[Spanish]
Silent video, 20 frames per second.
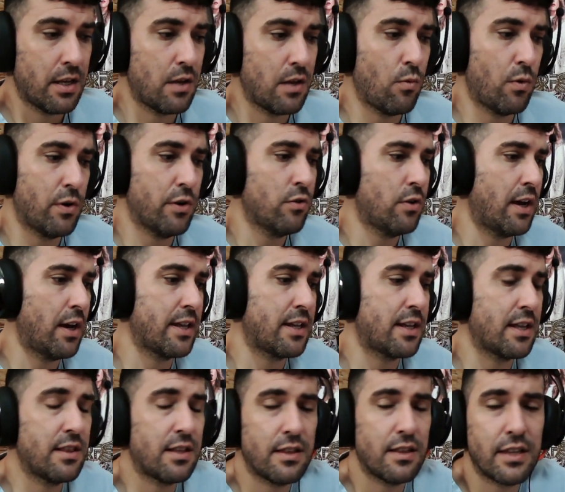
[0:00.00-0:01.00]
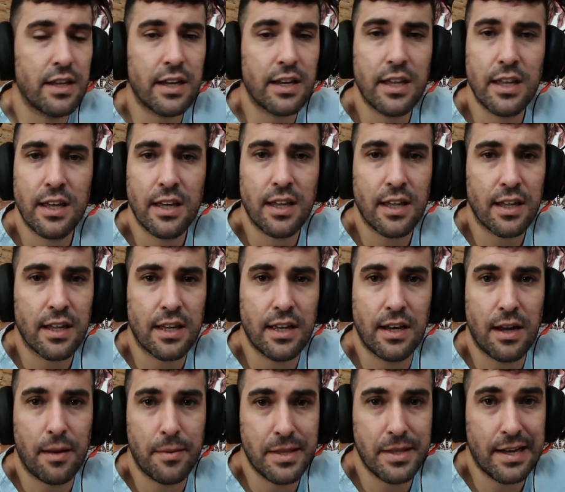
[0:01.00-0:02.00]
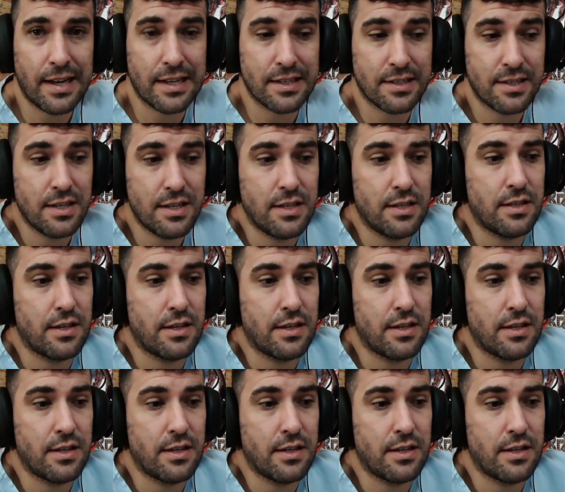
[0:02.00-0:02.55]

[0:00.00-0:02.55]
Y bueno, hay que entender que, la vida es así,